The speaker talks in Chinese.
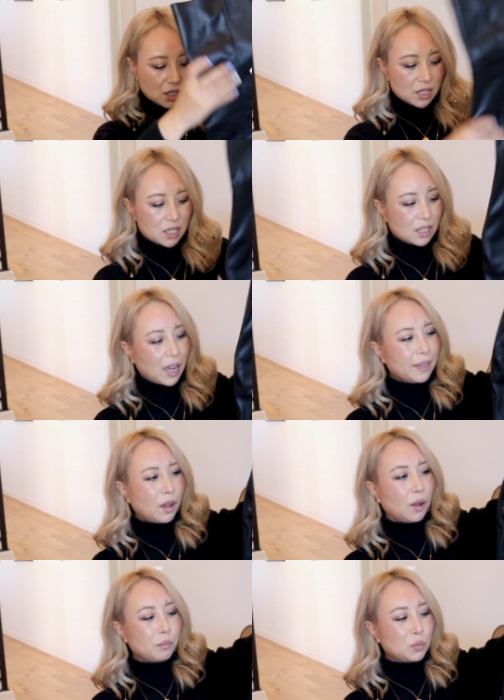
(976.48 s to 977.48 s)
也是看
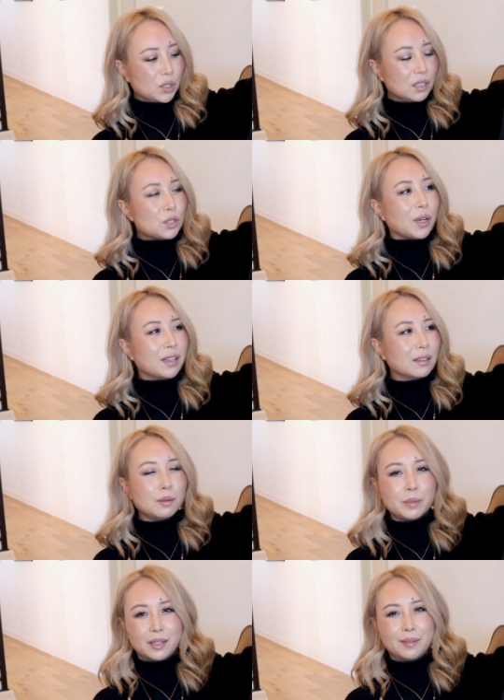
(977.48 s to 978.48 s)
到模特穿的
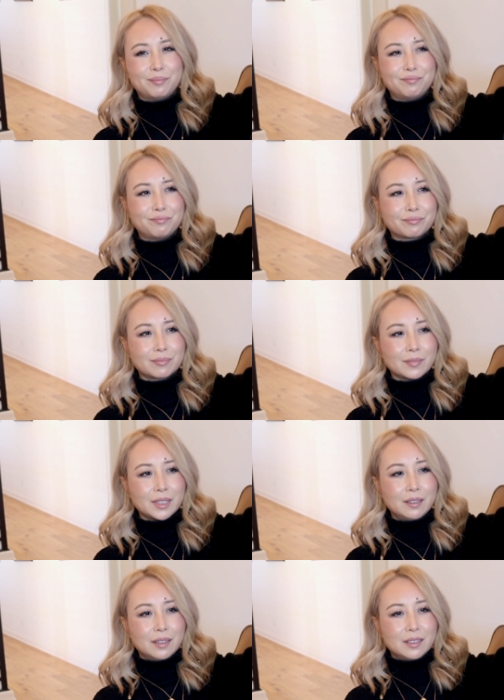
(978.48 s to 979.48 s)
特别
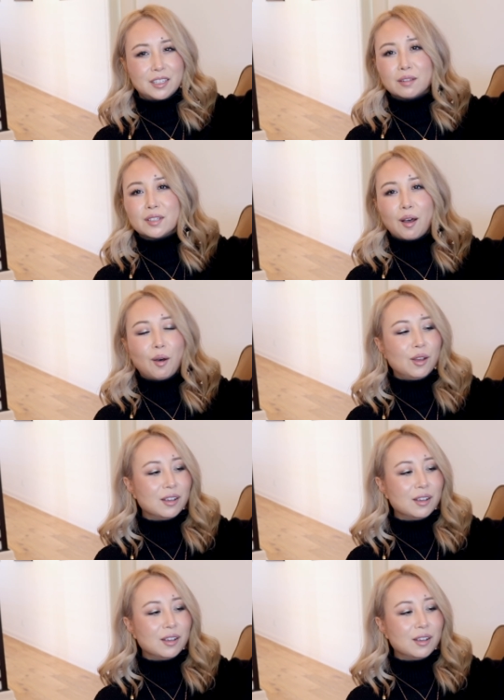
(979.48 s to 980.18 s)
长草。